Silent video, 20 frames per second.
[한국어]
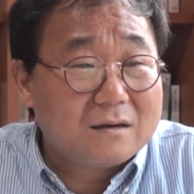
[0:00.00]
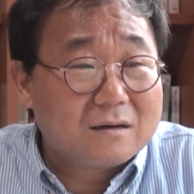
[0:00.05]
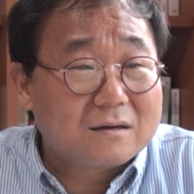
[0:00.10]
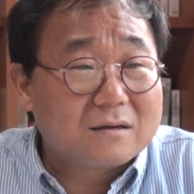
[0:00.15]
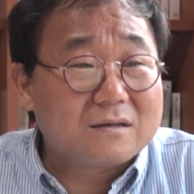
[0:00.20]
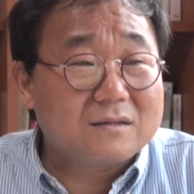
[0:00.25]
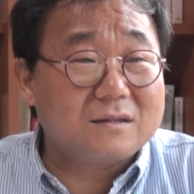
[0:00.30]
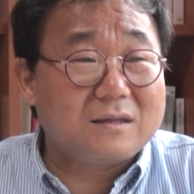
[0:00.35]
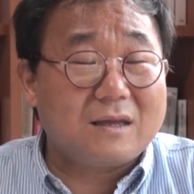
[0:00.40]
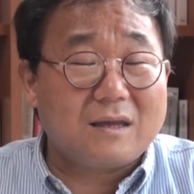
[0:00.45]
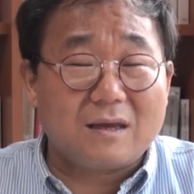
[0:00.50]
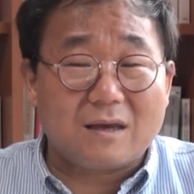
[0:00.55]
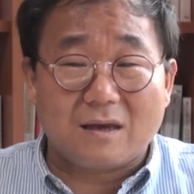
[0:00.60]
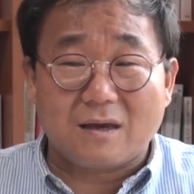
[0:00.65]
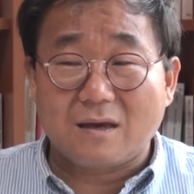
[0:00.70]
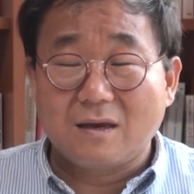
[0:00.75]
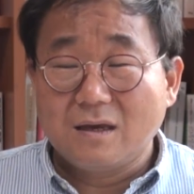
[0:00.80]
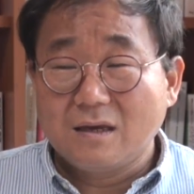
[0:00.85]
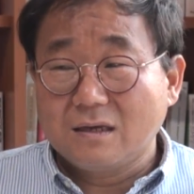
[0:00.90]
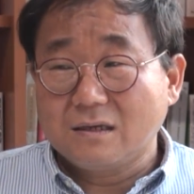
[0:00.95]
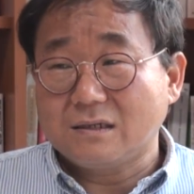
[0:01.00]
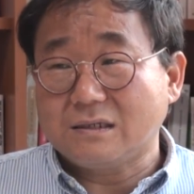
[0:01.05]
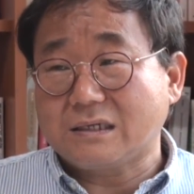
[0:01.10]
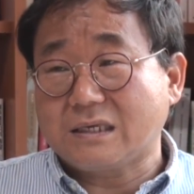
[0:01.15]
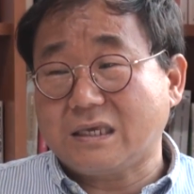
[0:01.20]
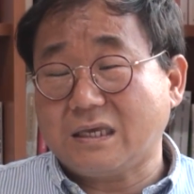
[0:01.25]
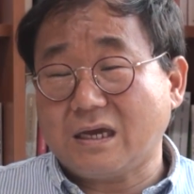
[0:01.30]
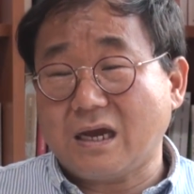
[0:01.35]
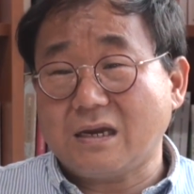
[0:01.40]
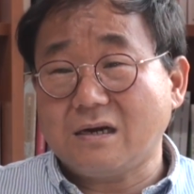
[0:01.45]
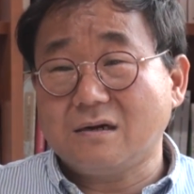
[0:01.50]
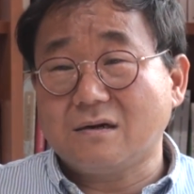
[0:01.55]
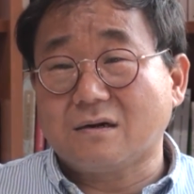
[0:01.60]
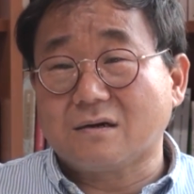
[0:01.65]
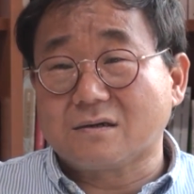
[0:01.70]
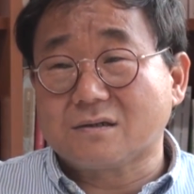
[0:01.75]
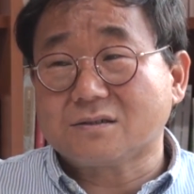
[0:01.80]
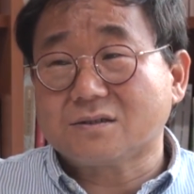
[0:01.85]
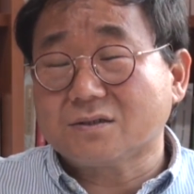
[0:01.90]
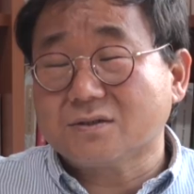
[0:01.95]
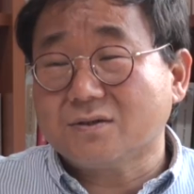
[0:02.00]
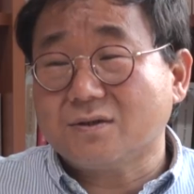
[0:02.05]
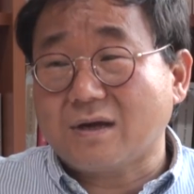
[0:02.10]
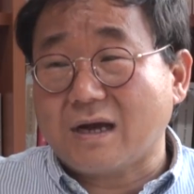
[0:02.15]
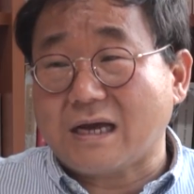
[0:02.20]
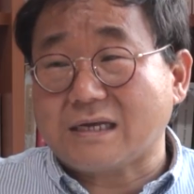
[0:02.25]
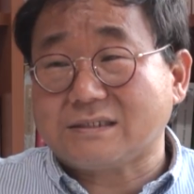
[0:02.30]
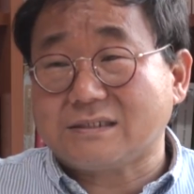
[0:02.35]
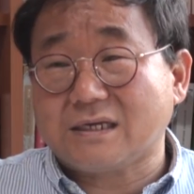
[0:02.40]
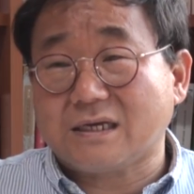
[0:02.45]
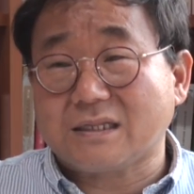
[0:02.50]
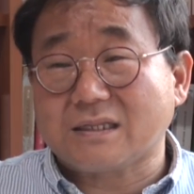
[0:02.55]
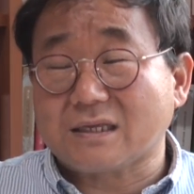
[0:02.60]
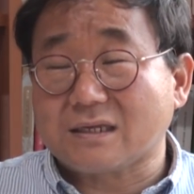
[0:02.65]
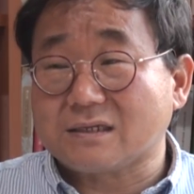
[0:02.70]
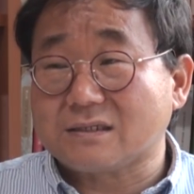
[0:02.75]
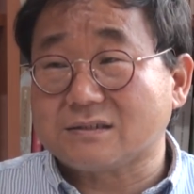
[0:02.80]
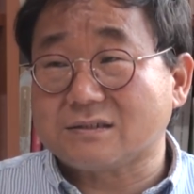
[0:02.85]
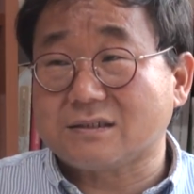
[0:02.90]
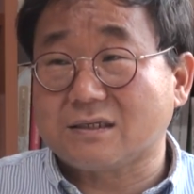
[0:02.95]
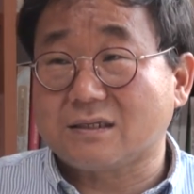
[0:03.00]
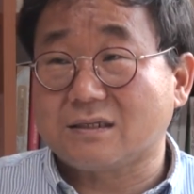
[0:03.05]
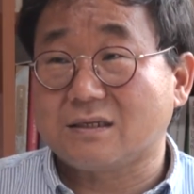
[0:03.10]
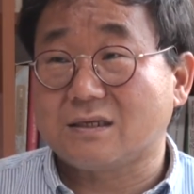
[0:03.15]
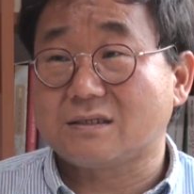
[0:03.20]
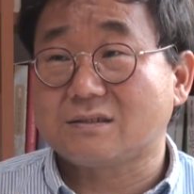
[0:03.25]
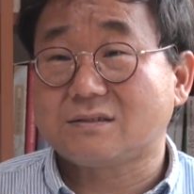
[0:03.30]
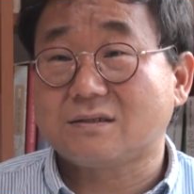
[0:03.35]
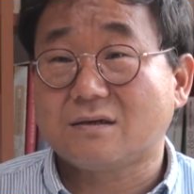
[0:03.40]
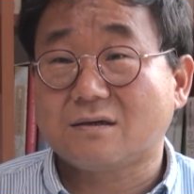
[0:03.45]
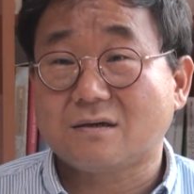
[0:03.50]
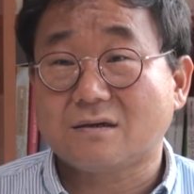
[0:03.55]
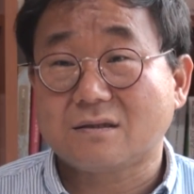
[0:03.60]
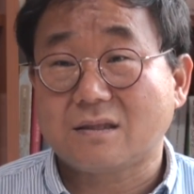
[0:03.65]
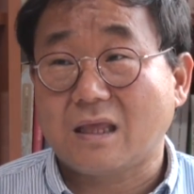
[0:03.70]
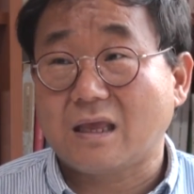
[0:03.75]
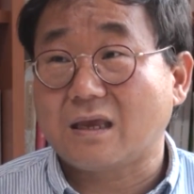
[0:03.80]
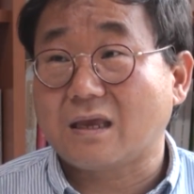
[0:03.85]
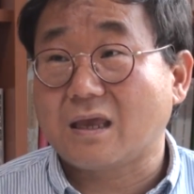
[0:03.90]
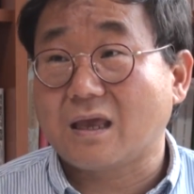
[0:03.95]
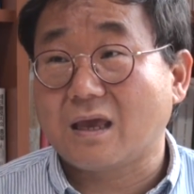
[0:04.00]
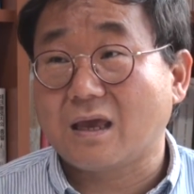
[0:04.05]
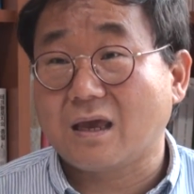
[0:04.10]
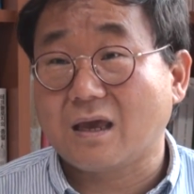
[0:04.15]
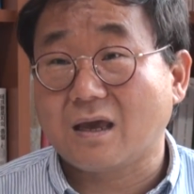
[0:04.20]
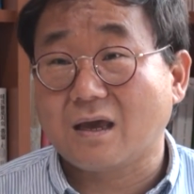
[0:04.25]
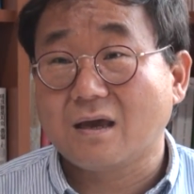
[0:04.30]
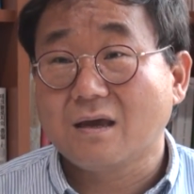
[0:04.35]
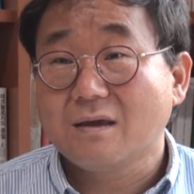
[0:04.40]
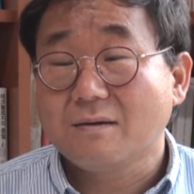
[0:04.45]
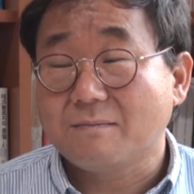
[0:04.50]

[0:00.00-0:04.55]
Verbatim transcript: 그런데 그 기간을 어느 정도 가져야 되는지에 대해서 되게